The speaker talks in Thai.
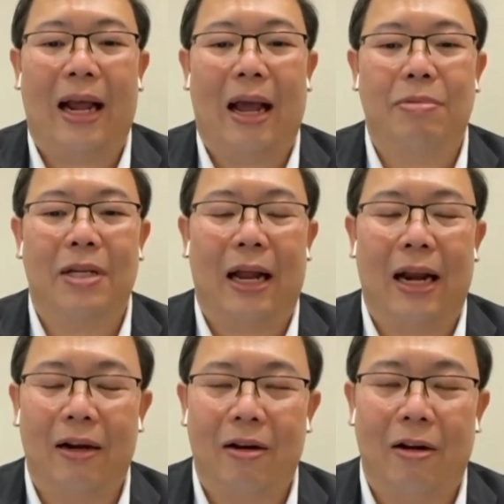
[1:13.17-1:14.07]
นะครับซึ่งอัน
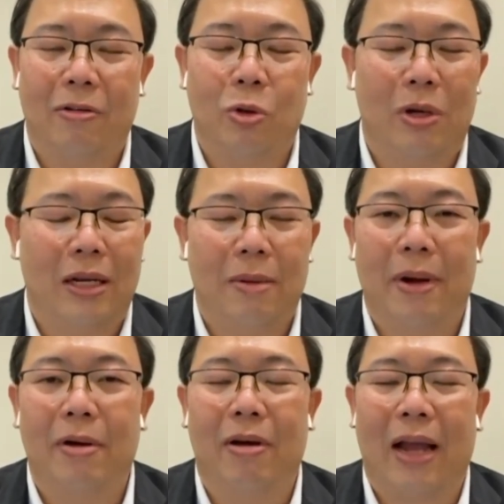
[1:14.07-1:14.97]
นั้นก็ส่วนใหญ่จะ
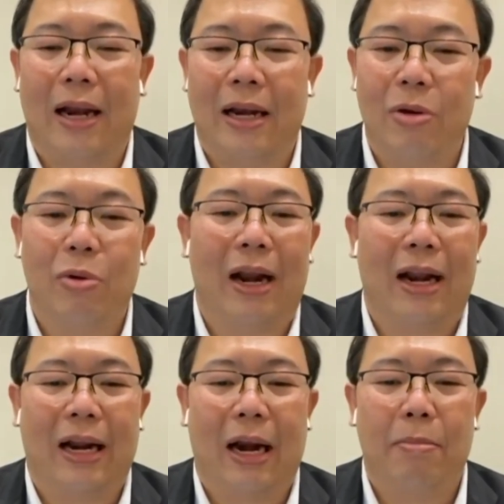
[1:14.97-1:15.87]
เป็นเรื่องของการดีลกัน
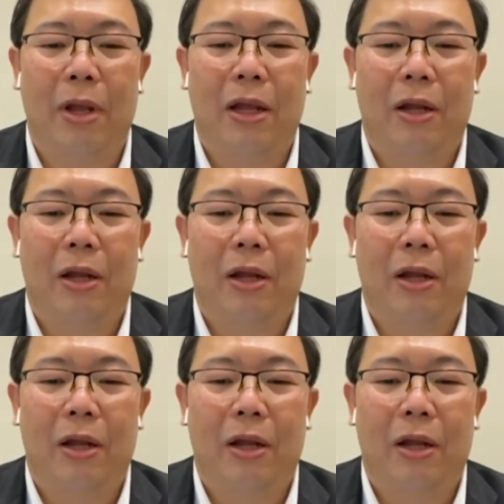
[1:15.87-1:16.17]
แล้วนะครับ